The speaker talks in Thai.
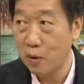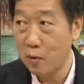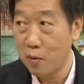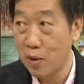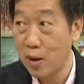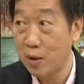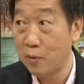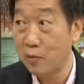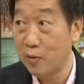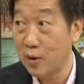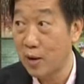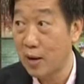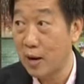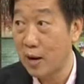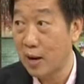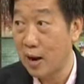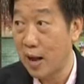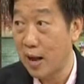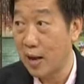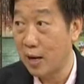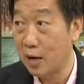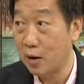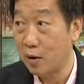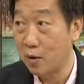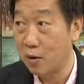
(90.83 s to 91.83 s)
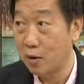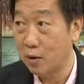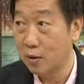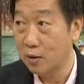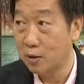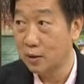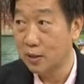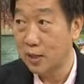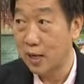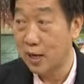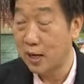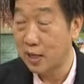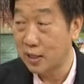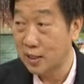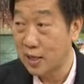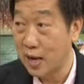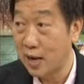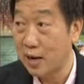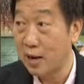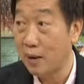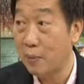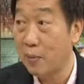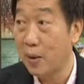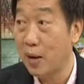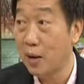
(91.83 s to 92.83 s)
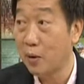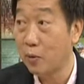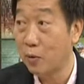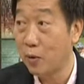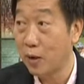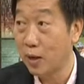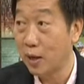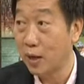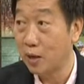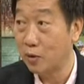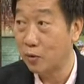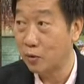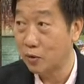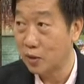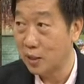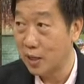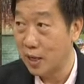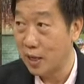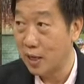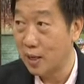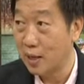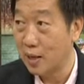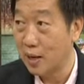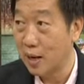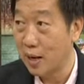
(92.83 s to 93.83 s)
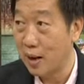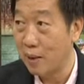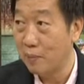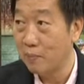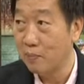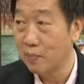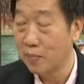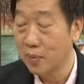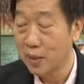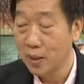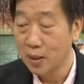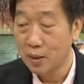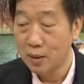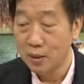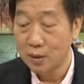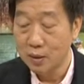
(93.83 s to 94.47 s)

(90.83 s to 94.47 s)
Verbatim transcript: รเวชวิทยาลัยของศาสตราจารย์ในแพทย์อวยเกตุสิงห์นะครับ